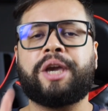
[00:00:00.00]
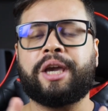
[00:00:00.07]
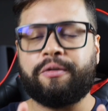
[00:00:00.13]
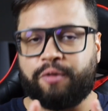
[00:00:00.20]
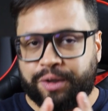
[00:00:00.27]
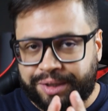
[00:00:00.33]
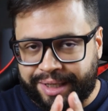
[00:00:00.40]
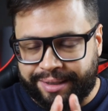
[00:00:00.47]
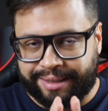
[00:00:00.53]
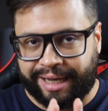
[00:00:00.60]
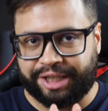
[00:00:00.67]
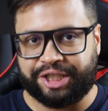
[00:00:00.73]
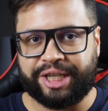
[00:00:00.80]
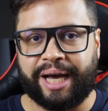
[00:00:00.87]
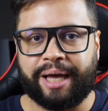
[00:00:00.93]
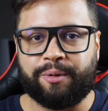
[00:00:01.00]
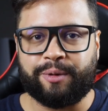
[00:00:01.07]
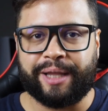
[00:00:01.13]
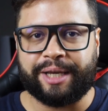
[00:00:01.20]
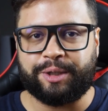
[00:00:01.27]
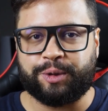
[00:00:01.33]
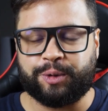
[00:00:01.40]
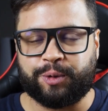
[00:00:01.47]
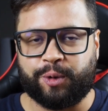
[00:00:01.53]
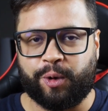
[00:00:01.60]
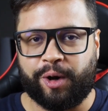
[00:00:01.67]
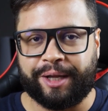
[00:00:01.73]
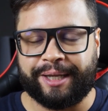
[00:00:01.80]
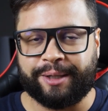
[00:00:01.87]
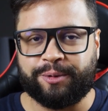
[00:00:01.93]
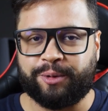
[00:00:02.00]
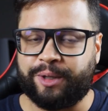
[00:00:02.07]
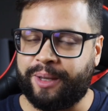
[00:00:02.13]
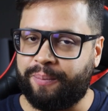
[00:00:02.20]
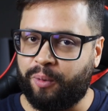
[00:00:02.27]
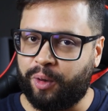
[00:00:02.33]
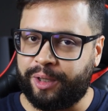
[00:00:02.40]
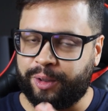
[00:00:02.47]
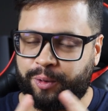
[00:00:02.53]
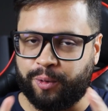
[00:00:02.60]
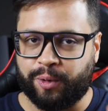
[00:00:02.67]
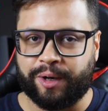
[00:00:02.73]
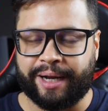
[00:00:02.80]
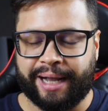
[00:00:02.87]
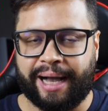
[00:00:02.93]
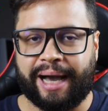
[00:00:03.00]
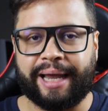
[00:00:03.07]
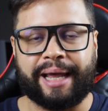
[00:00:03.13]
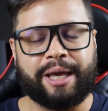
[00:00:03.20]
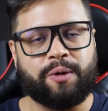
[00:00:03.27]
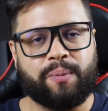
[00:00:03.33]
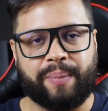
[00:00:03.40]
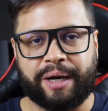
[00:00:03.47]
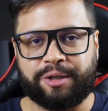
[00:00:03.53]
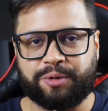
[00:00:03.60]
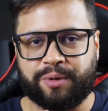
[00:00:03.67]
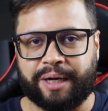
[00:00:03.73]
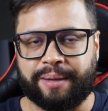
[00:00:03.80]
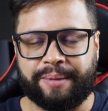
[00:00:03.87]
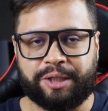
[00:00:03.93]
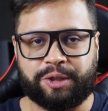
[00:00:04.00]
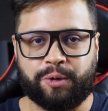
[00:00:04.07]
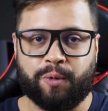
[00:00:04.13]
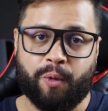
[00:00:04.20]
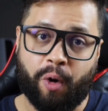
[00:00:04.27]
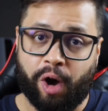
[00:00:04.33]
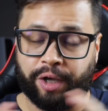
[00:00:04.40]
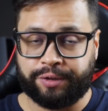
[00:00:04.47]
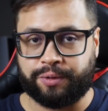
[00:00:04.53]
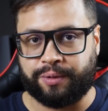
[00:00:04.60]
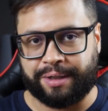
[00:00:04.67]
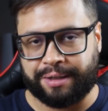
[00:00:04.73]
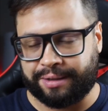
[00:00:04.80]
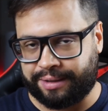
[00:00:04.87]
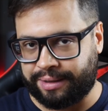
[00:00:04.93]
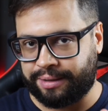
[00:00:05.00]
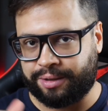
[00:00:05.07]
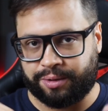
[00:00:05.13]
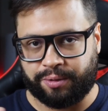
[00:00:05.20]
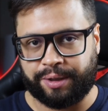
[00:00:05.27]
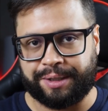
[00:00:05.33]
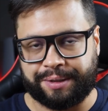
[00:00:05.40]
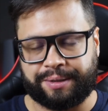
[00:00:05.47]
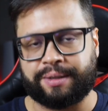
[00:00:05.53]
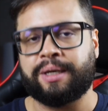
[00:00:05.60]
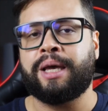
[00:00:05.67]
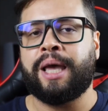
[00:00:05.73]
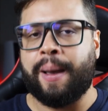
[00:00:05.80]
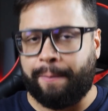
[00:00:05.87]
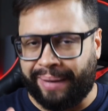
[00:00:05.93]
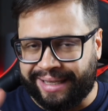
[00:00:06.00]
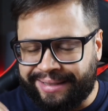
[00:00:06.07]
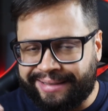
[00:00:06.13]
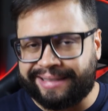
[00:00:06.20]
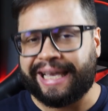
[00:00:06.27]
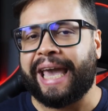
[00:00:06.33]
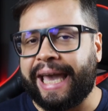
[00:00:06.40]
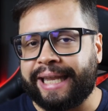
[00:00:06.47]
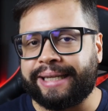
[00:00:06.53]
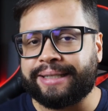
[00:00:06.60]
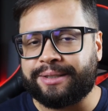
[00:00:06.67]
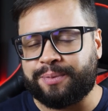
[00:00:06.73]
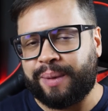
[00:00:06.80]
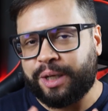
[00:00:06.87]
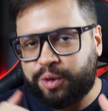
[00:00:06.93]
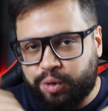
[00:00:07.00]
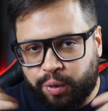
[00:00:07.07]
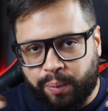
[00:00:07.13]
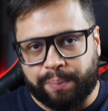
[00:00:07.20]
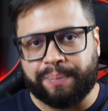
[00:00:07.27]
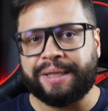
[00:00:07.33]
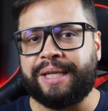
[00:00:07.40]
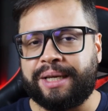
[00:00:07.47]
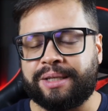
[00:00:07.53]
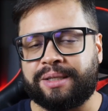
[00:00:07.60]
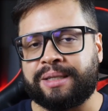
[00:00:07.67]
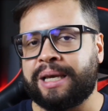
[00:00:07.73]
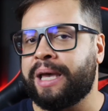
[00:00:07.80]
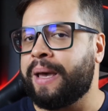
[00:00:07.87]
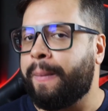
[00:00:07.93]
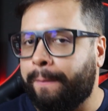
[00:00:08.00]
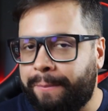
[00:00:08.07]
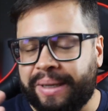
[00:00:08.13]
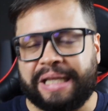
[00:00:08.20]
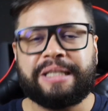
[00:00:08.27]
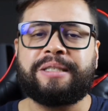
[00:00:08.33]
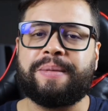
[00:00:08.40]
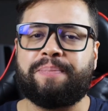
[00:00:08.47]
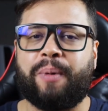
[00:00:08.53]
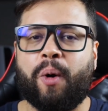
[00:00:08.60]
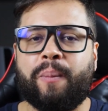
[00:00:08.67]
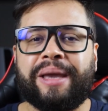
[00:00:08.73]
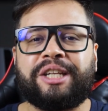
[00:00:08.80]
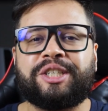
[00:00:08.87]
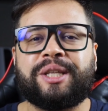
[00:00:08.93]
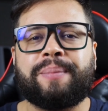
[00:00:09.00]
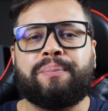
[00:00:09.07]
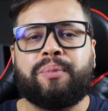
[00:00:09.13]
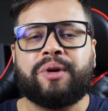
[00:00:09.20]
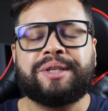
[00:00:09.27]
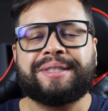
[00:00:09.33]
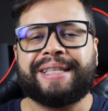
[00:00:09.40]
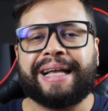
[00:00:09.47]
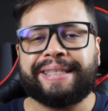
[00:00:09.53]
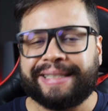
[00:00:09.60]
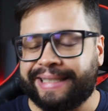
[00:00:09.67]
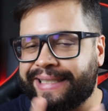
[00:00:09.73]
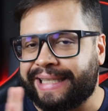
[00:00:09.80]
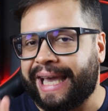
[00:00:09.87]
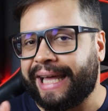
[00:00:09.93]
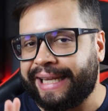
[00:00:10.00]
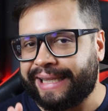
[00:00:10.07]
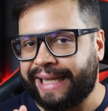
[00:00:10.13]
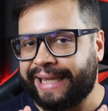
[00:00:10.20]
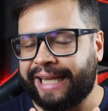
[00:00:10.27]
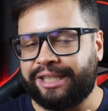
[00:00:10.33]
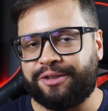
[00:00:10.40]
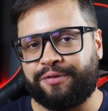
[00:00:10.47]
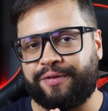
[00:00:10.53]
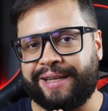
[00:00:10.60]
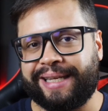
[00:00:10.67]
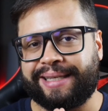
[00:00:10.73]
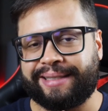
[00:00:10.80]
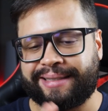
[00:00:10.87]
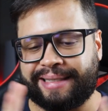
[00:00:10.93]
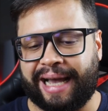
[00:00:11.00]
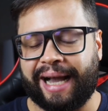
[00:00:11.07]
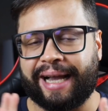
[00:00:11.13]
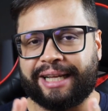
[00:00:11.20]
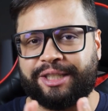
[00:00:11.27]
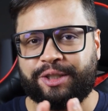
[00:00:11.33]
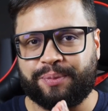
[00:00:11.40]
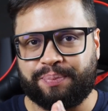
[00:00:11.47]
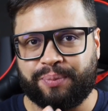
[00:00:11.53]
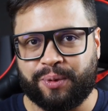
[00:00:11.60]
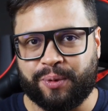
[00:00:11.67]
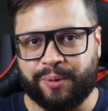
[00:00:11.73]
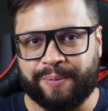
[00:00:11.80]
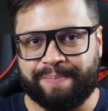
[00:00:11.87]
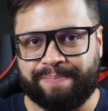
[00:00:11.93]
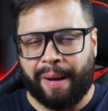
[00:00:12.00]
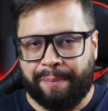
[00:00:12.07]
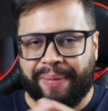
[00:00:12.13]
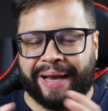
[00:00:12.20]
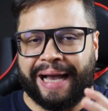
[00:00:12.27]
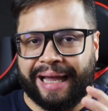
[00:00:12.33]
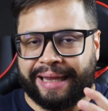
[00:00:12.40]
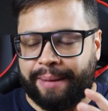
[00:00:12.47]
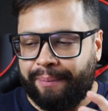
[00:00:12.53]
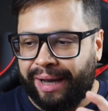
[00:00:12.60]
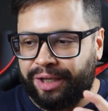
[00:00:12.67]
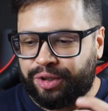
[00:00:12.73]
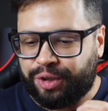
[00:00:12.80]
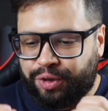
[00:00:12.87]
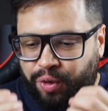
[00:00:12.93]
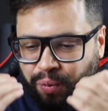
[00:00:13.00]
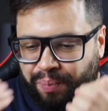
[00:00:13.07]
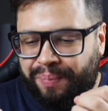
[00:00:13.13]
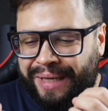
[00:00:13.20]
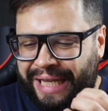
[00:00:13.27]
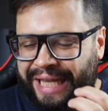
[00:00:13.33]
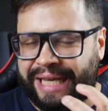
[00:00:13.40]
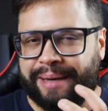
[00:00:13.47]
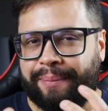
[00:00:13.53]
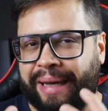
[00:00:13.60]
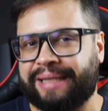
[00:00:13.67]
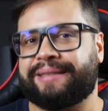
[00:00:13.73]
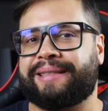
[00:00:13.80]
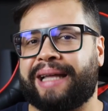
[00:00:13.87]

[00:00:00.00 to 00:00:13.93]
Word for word: o que, que vocês acharam da história do Demolidor? Cara, eu particularmente eu gosto dessas histórias mais sérias, mais sombrias, principalmente depois da série da Netflix, saca? Tipo, uma pegada mais sombria, mais